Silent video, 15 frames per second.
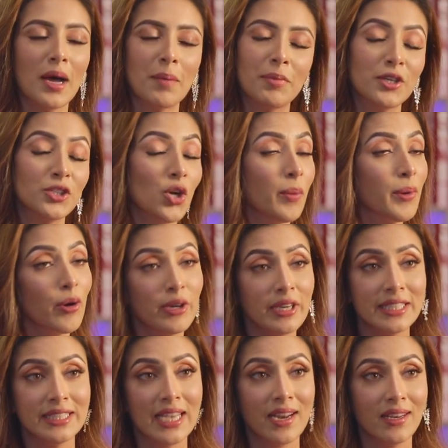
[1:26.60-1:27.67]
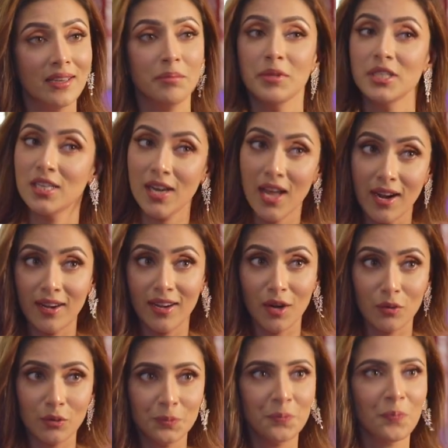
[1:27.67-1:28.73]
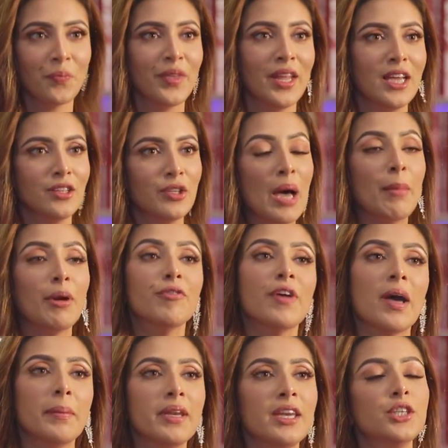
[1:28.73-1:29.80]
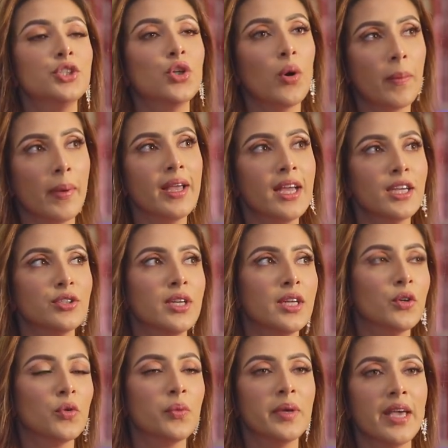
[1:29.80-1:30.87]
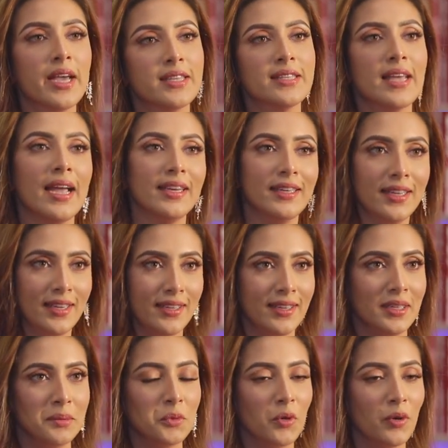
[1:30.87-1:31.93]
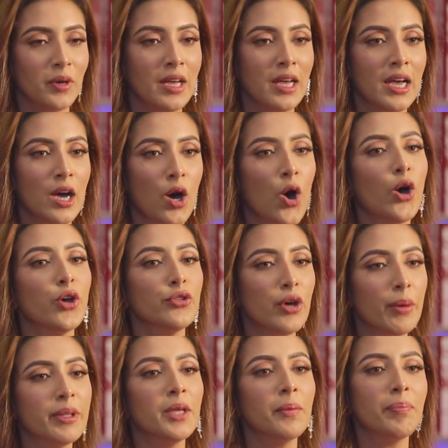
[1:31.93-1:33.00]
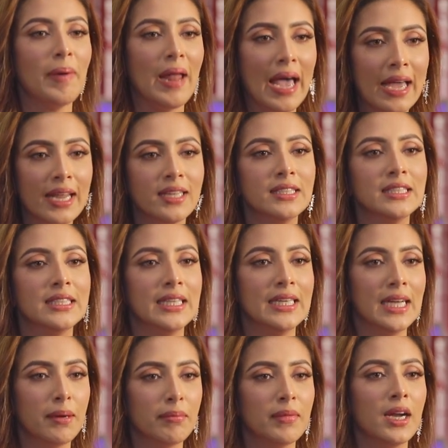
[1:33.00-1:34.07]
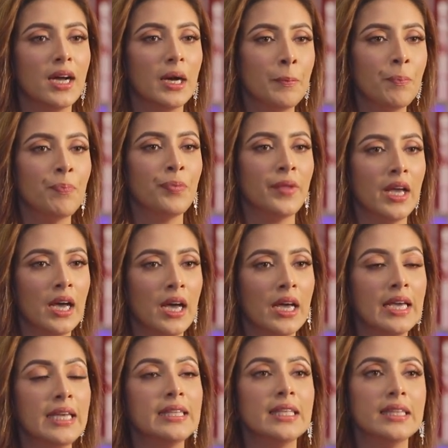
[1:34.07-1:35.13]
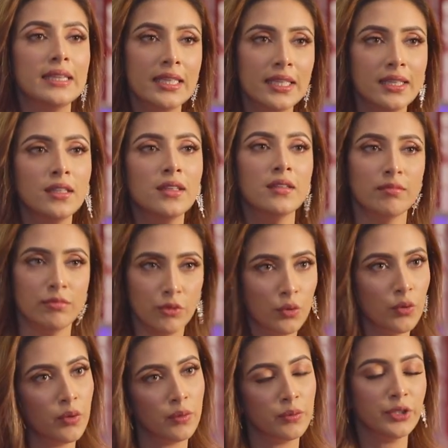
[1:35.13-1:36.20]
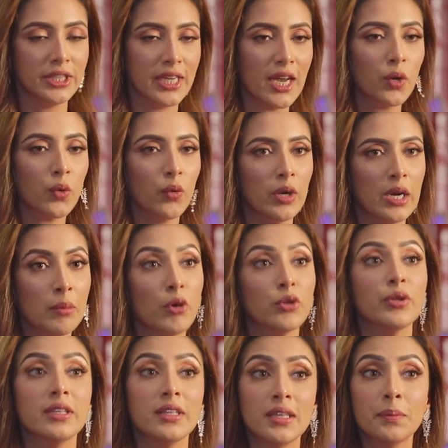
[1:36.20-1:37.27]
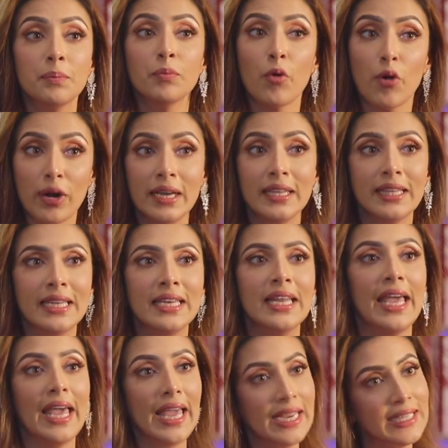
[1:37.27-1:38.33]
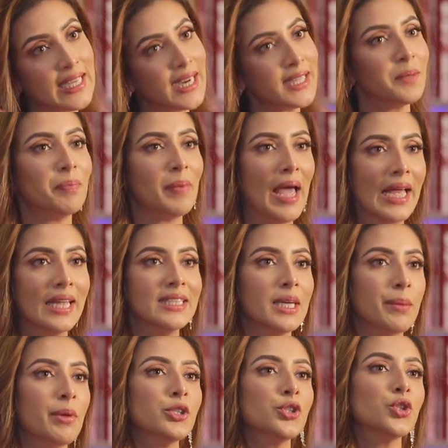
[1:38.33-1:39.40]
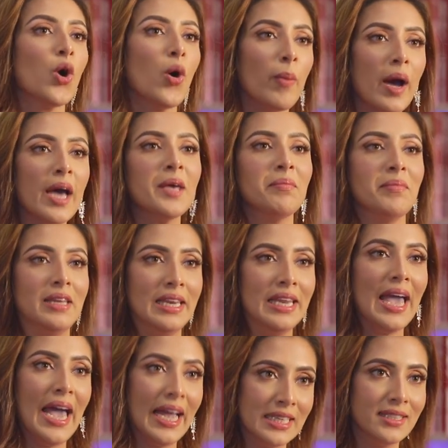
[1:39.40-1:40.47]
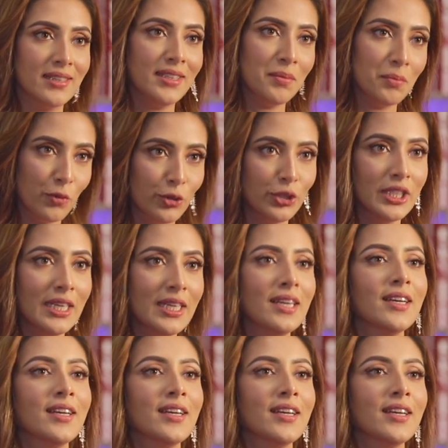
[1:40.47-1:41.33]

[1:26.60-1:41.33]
আপনারা সবাই অলরেডি জানেন মিশন হানডাউন তো আমার ফ্যামিলির সবাই আসলে খুবই এক্সাইটেড এবং হয়তো আমাদের প্ল্যান যে আমরা ঈদের দিন তো শেয়ার করলাম হয়তো ঈদের পরের দিন এটা একটা প্ল্যান যে আমরা সবাই মিলে একসাথে বসে